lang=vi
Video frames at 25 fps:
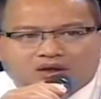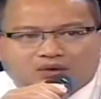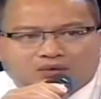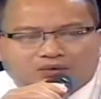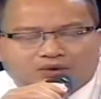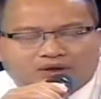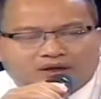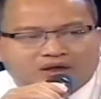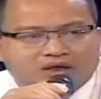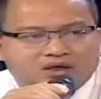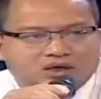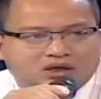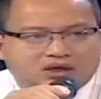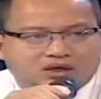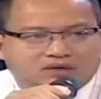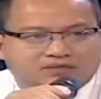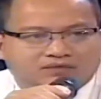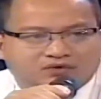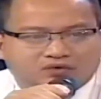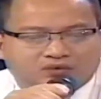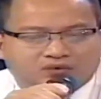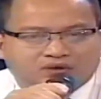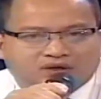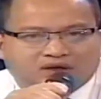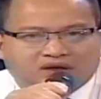của nhà nước,
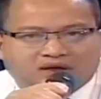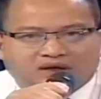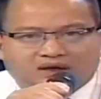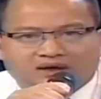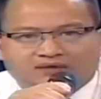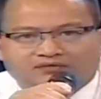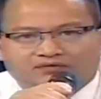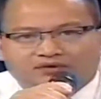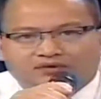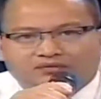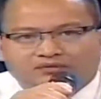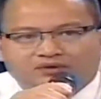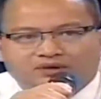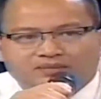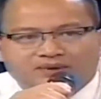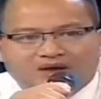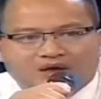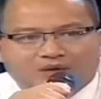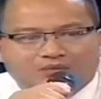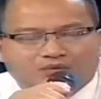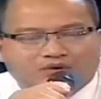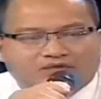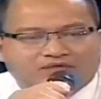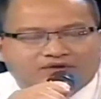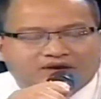ví dụ như là Phòng Thương
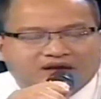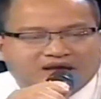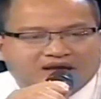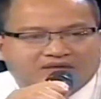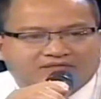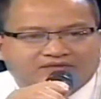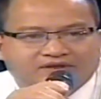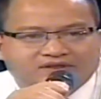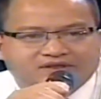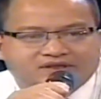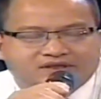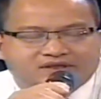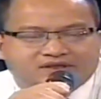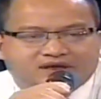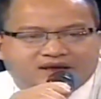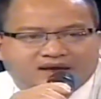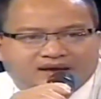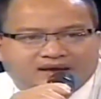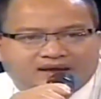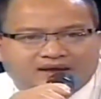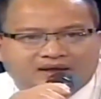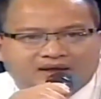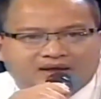mại Công nghiệp Việt Nam VCCI,